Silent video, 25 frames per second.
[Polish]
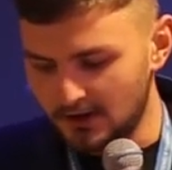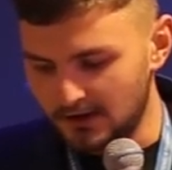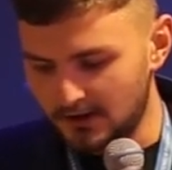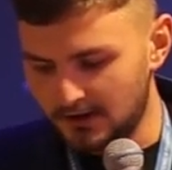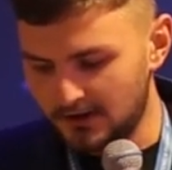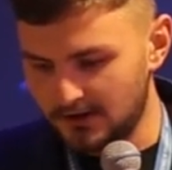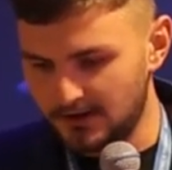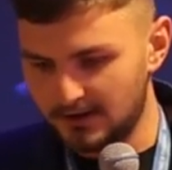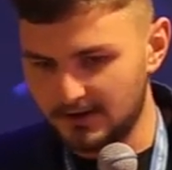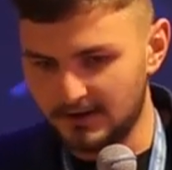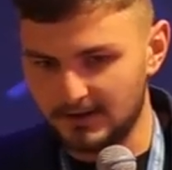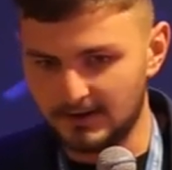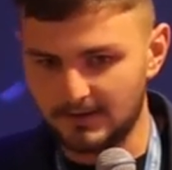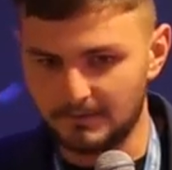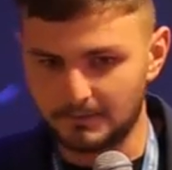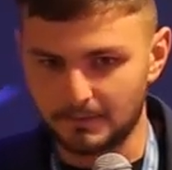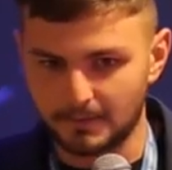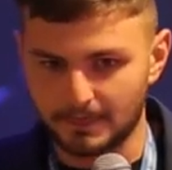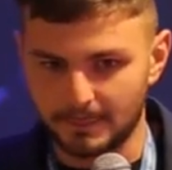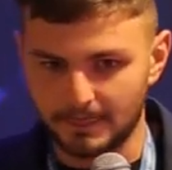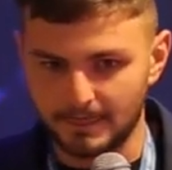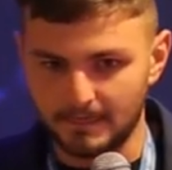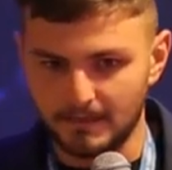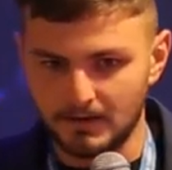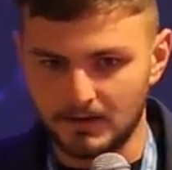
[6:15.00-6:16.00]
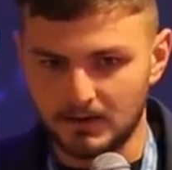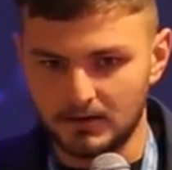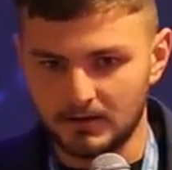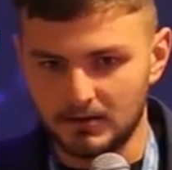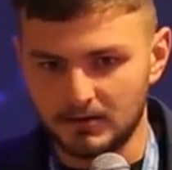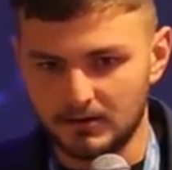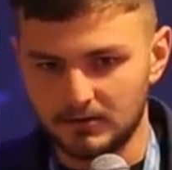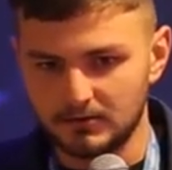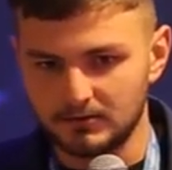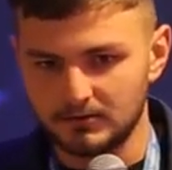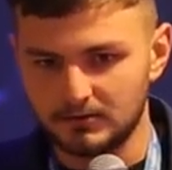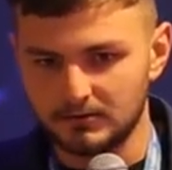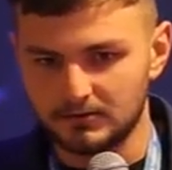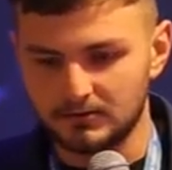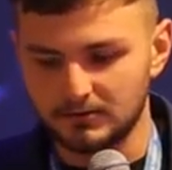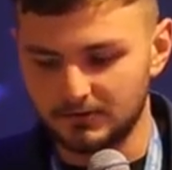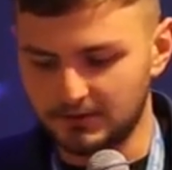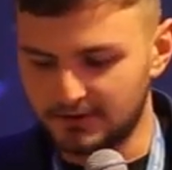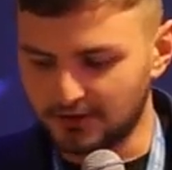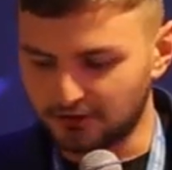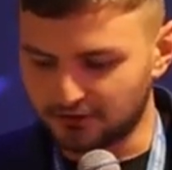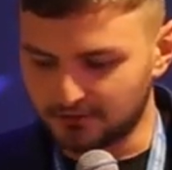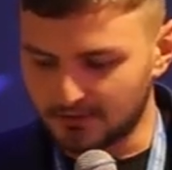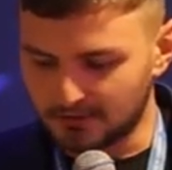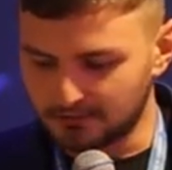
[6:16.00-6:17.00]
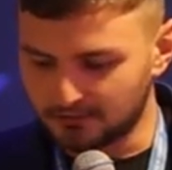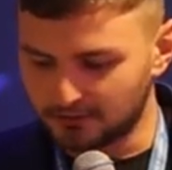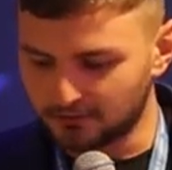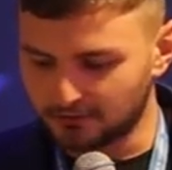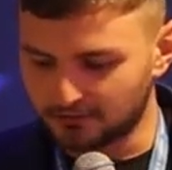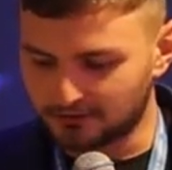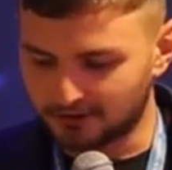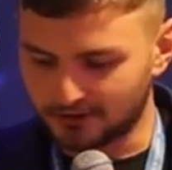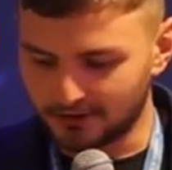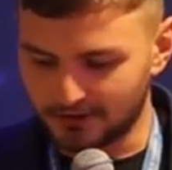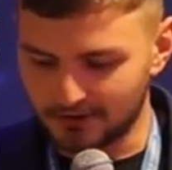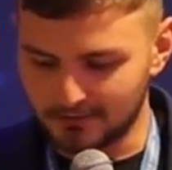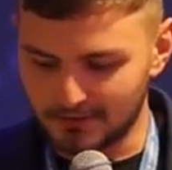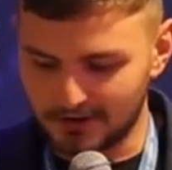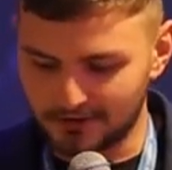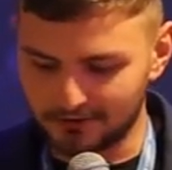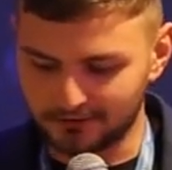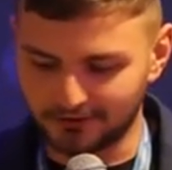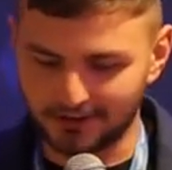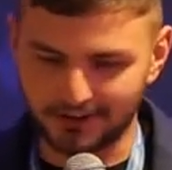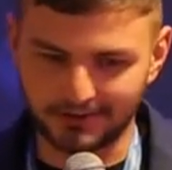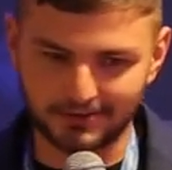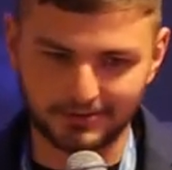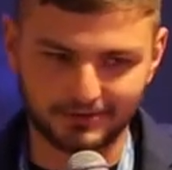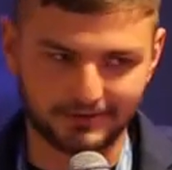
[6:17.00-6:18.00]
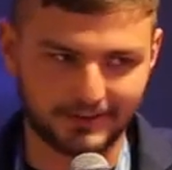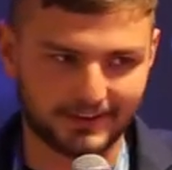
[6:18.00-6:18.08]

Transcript: E, tu widzę, że mam tu już trochę mało czasu,